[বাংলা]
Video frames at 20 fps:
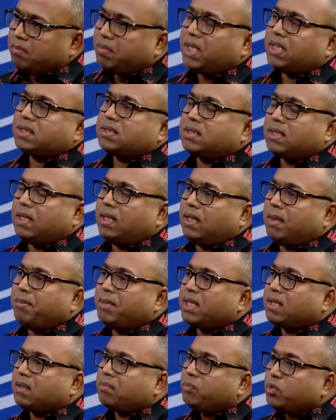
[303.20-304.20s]
প্লাস
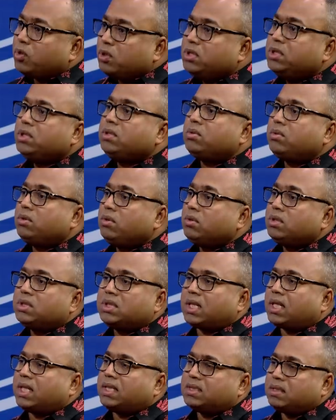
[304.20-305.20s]
আমার পরিচিত অন্য
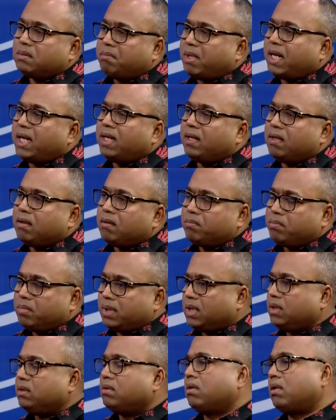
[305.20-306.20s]
যারা আছে বাইরে
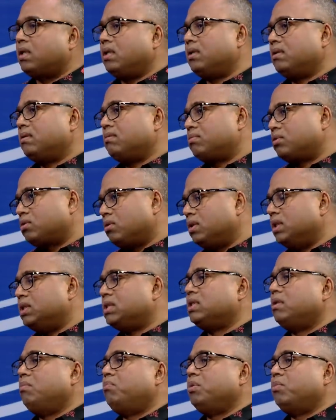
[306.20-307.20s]
মানে ধরেন সঙ্গীত
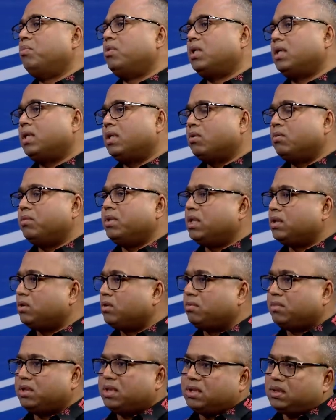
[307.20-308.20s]
শিল্পী বলেন
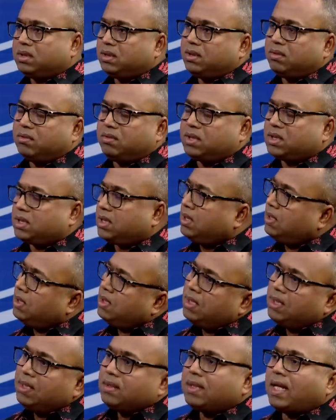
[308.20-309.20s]
অভিনেতা অভিনেত্রী রয়েছেন
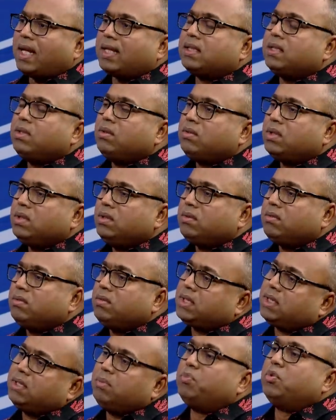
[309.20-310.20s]
তাদেরও কিন্তু
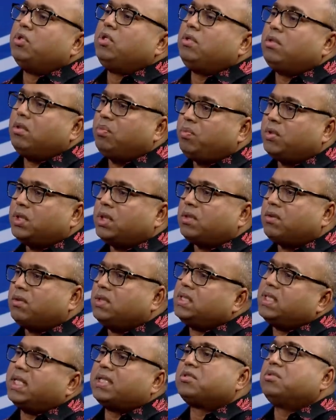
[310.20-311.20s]
একটি পরিকল্পনা
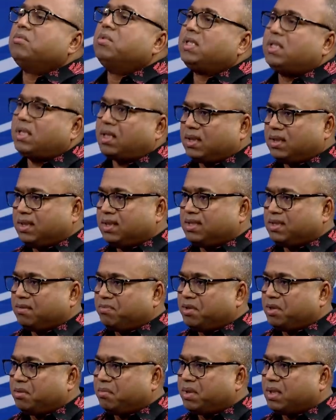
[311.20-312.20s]
রয়েছে একসময় তারা দেশে
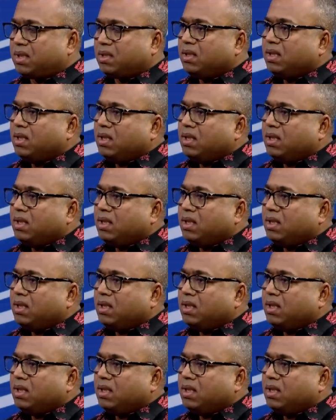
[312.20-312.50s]
ফিরবেন